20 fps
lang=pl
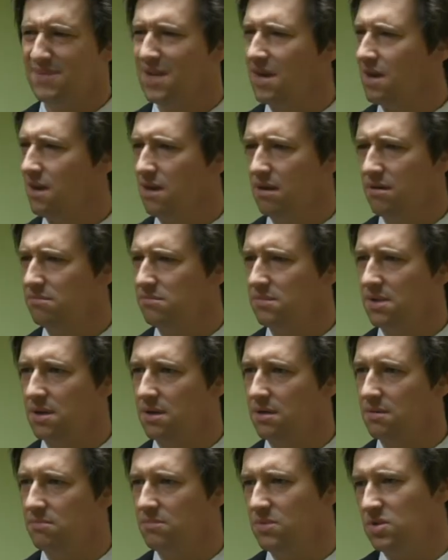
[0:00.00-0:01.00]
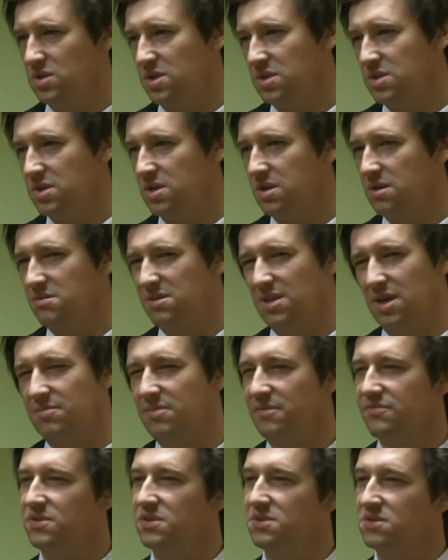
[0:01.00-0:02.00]
Nie, nie. Myślę, że tak
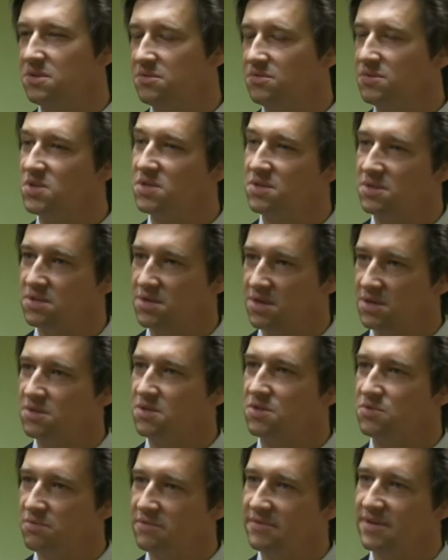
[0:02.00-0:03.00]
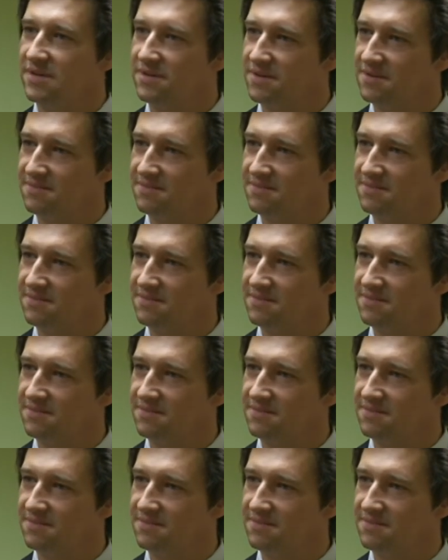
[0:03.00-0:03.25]
powinien zrobić każdy człowiek.